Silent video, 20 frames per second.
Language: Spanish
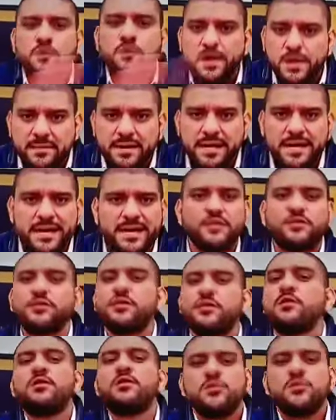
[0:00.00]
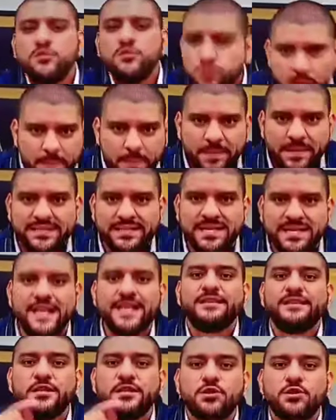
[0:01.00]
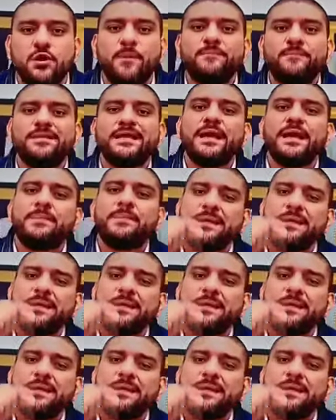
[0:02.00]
no el ministro, no el presidente, no,